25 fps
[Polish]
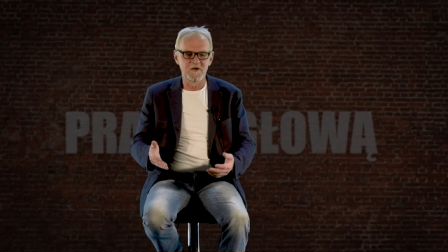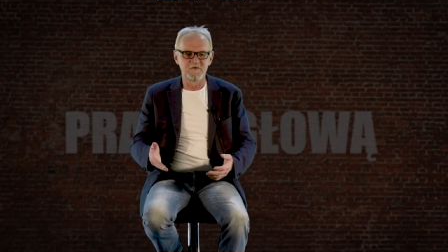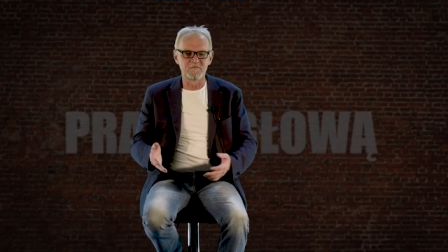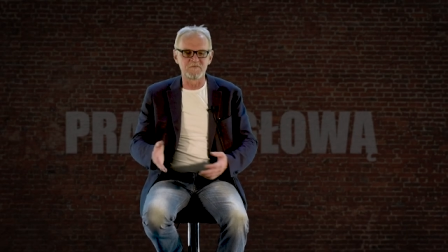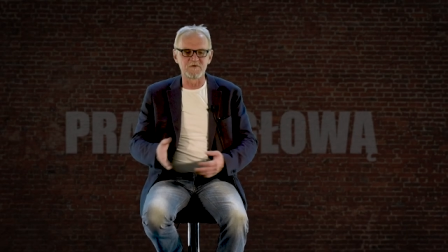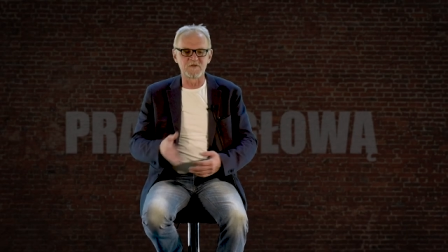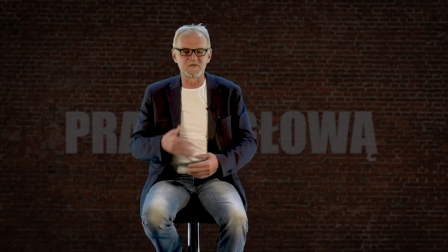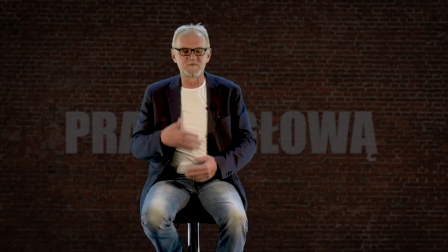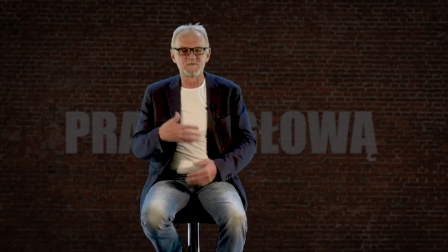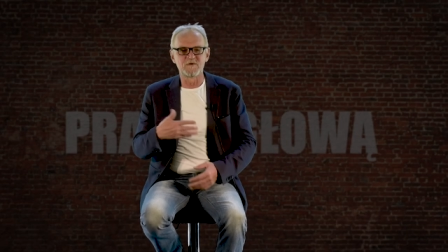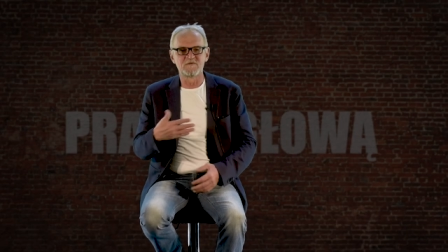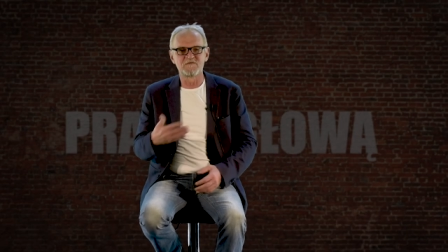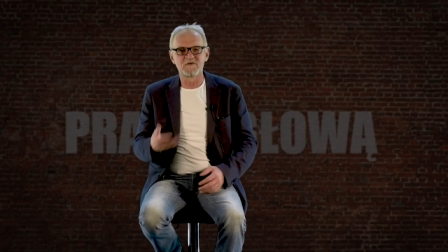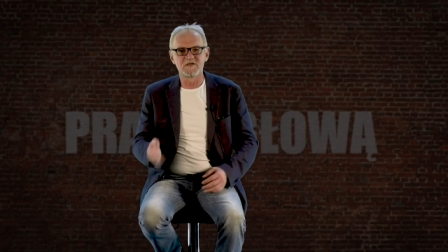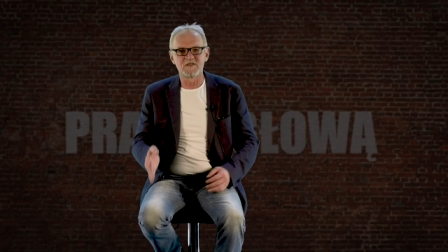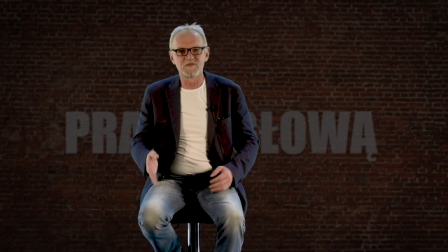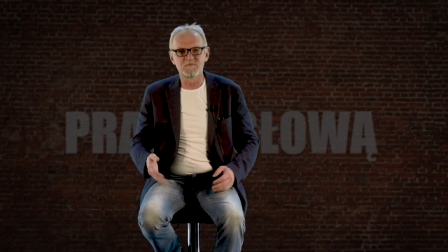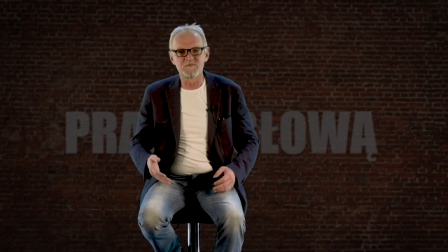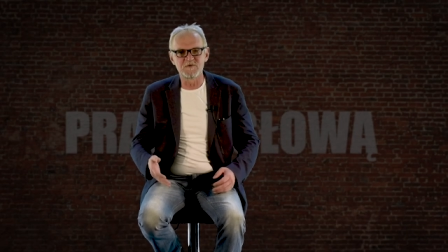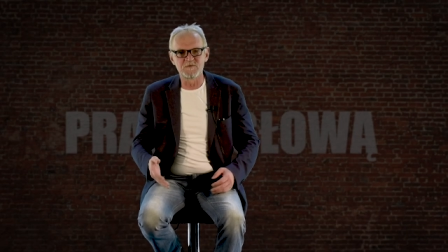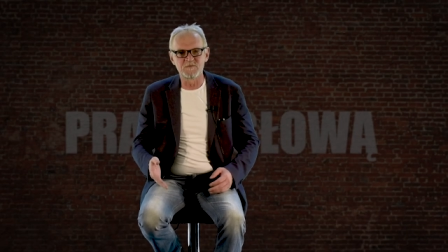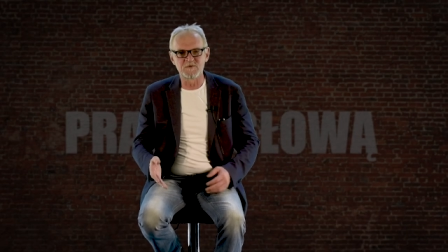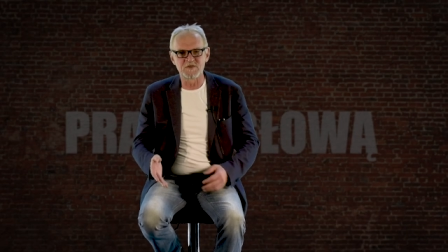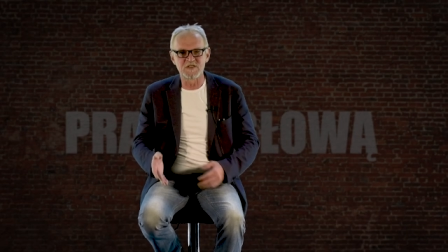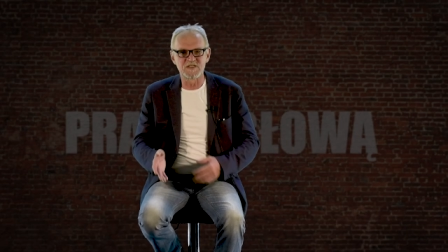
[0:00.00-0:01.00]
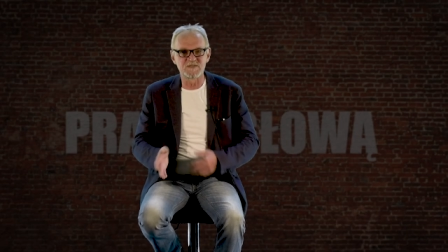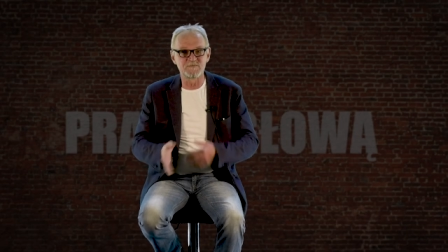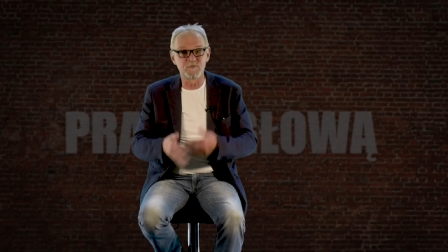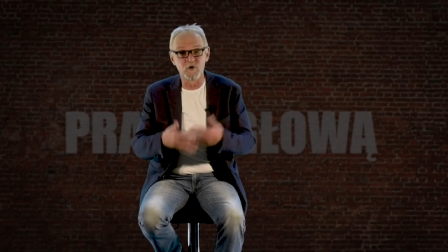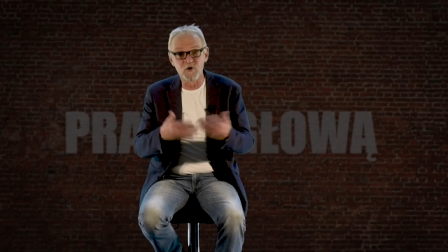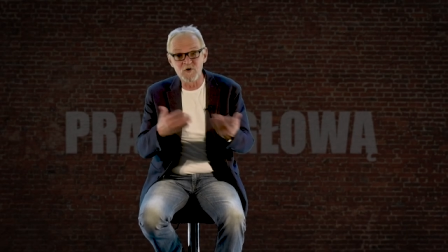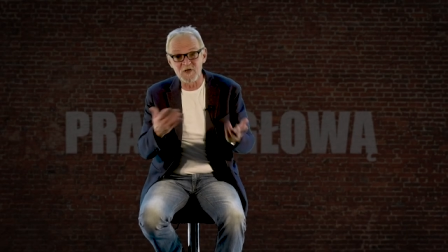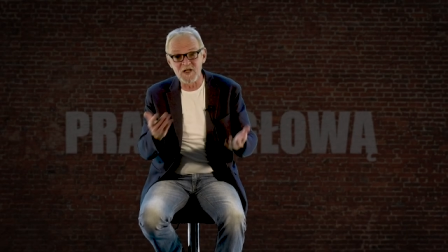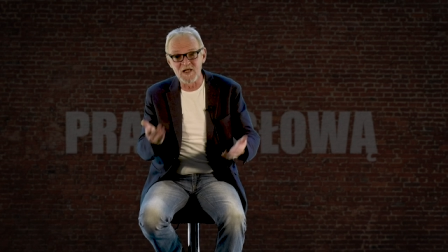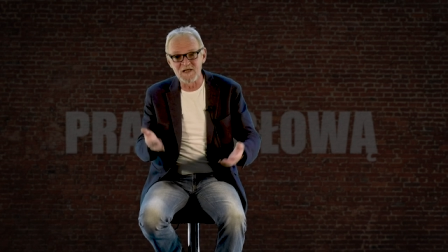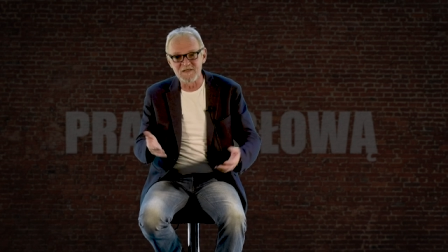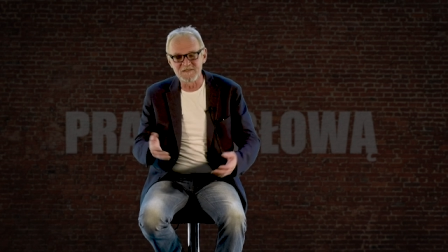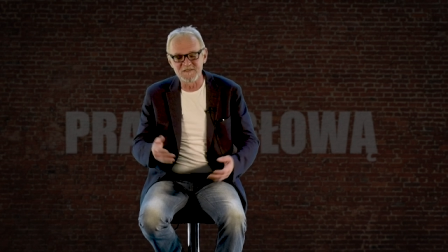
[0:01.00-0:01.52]
w rozmowach i być może
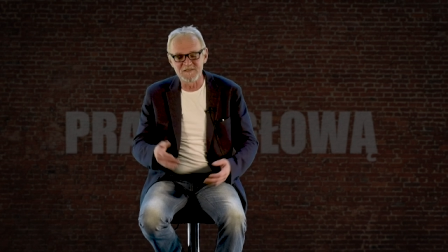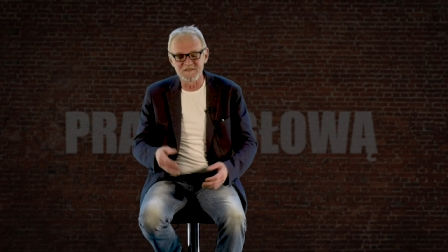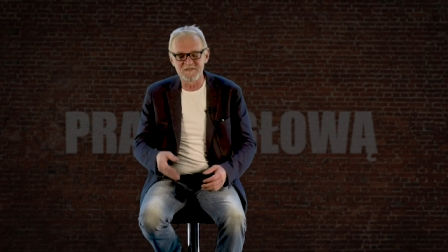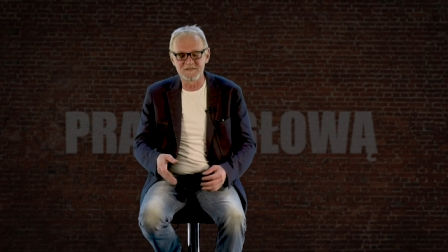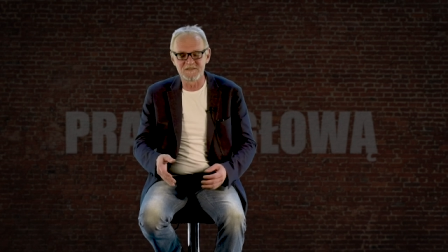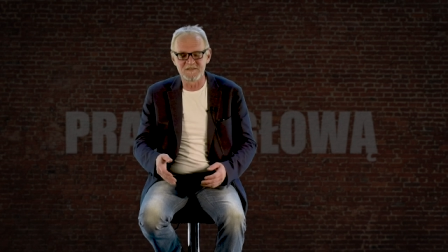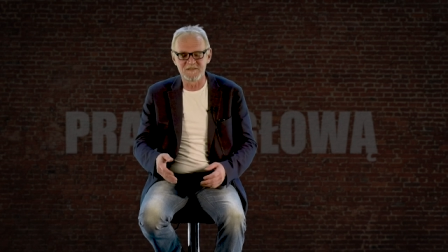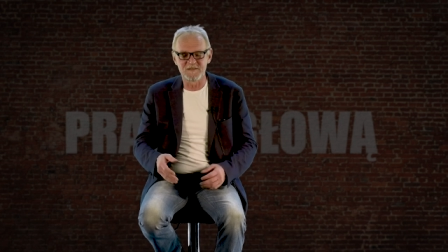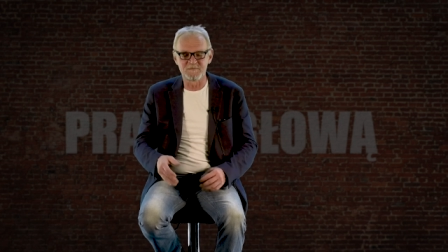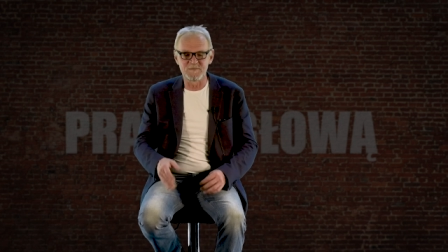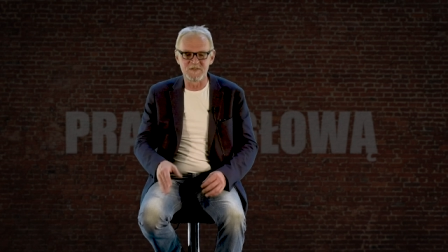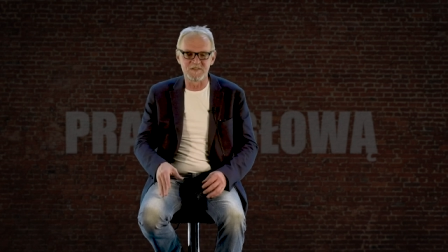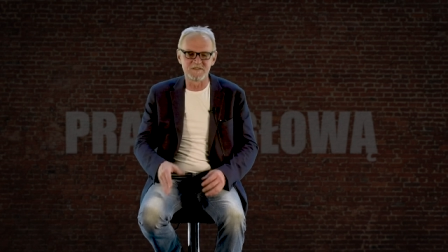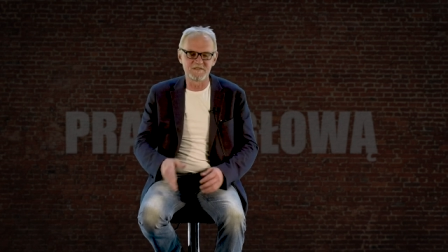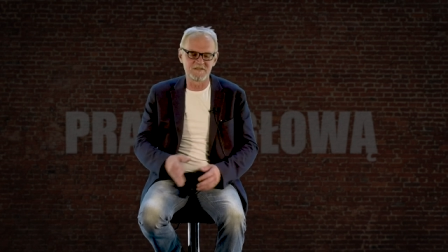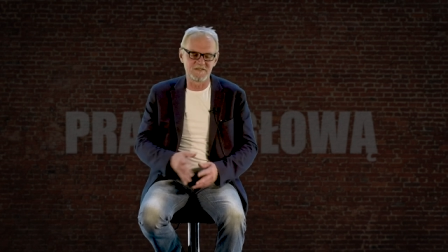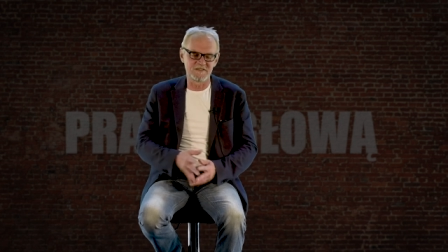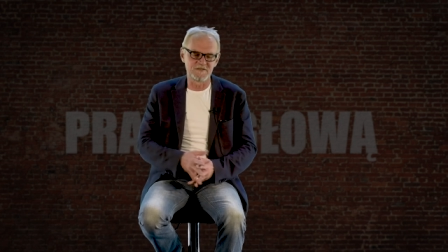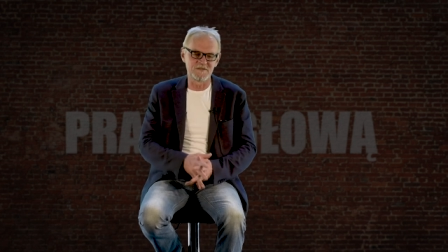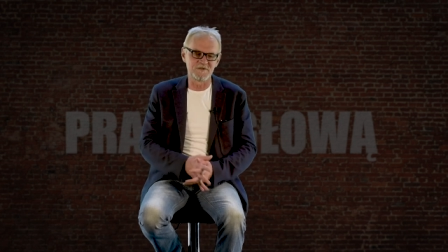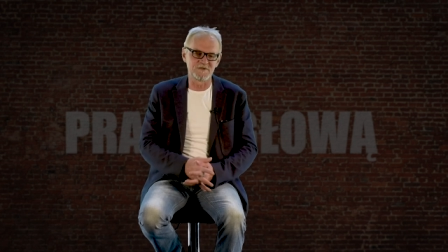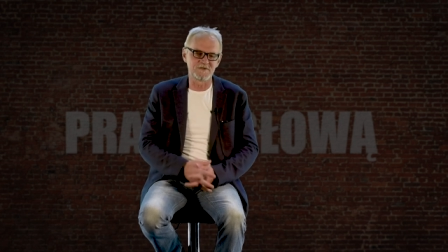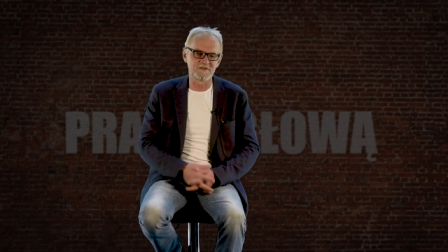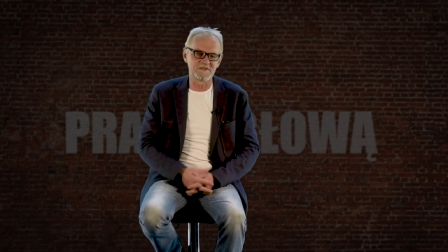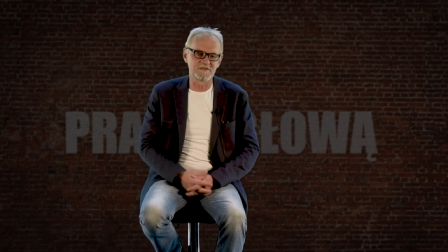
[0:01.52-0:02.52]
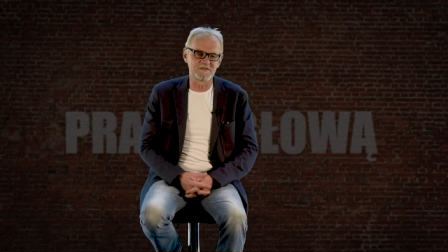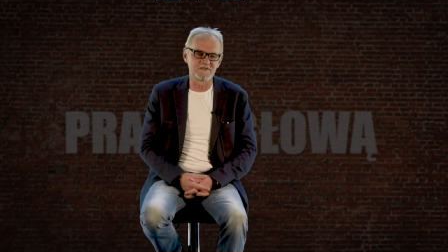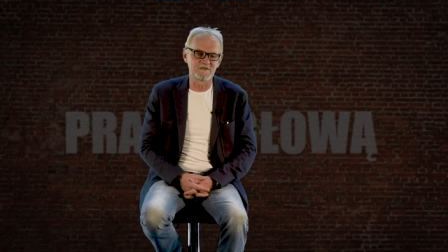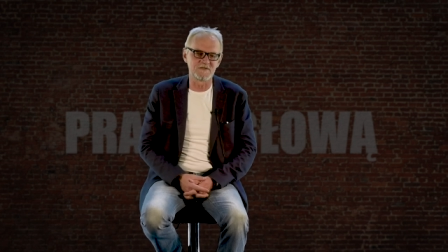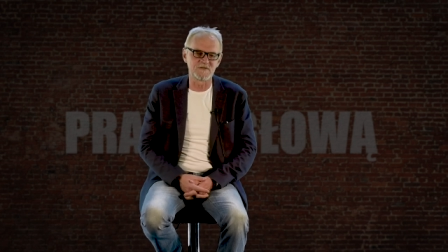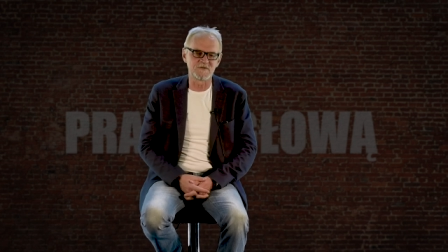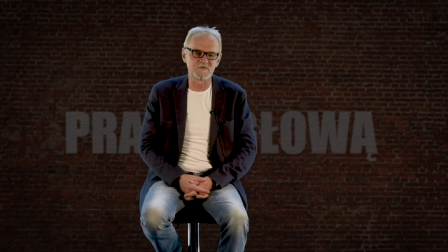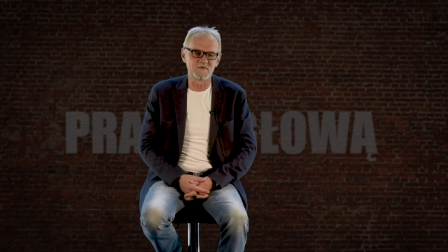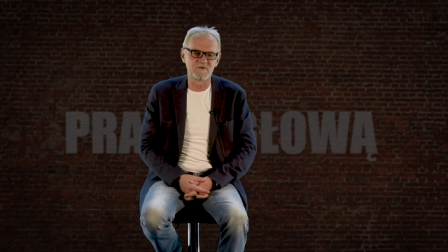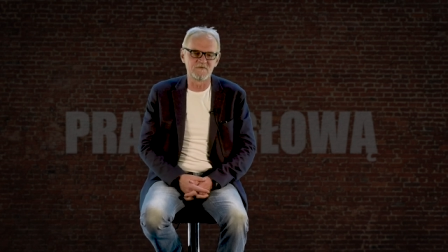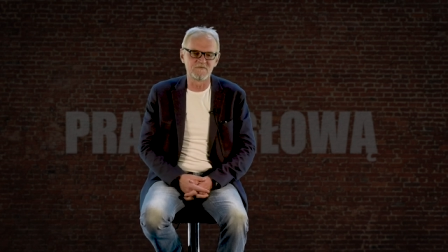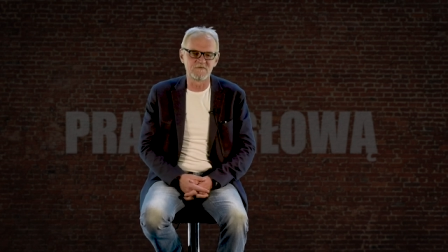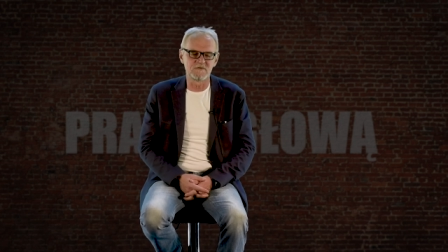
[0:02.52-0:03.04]
sporach na temat tego, czy to
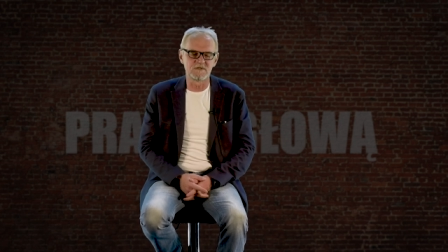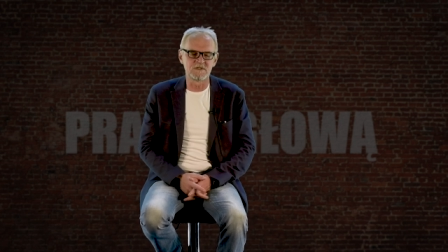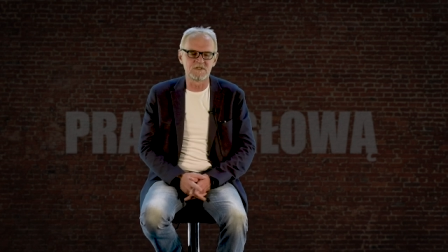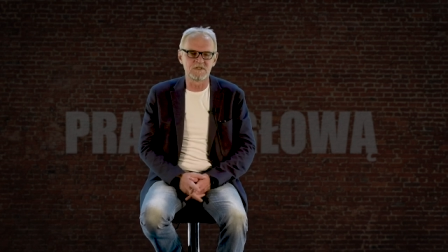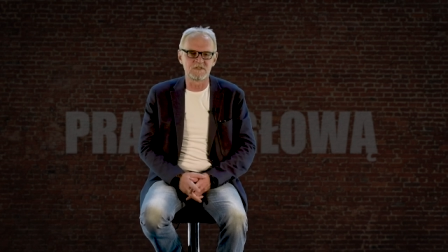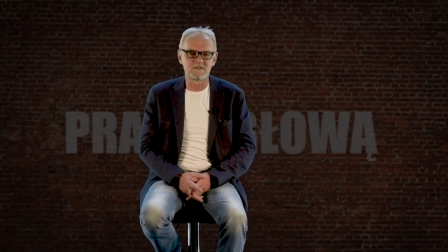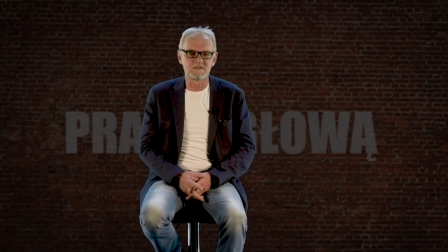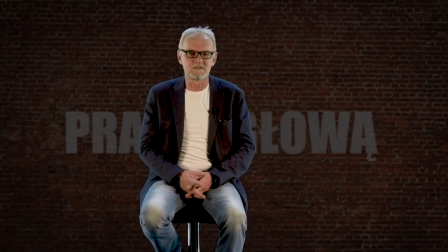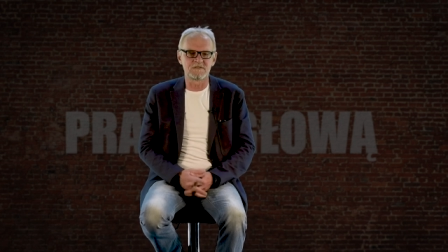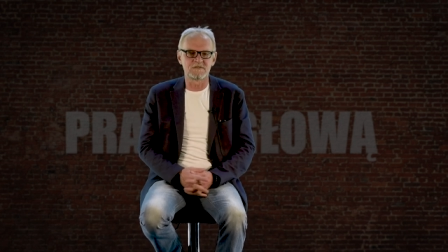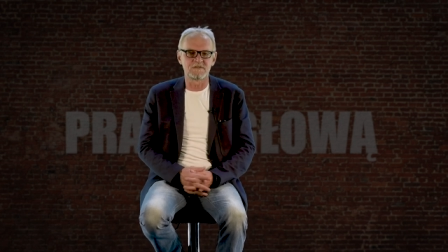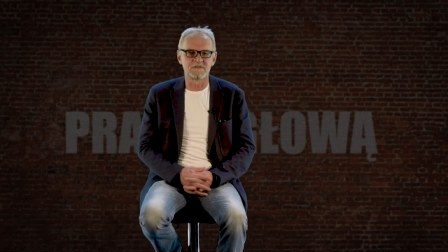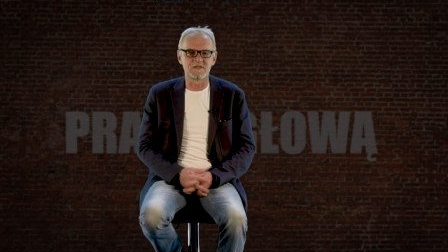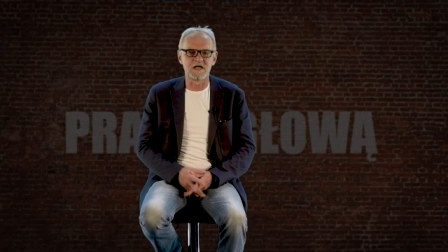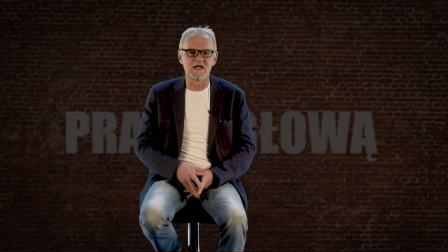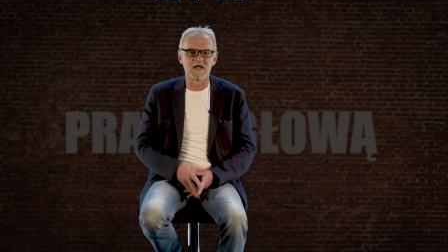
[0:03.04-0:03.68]
słowo jest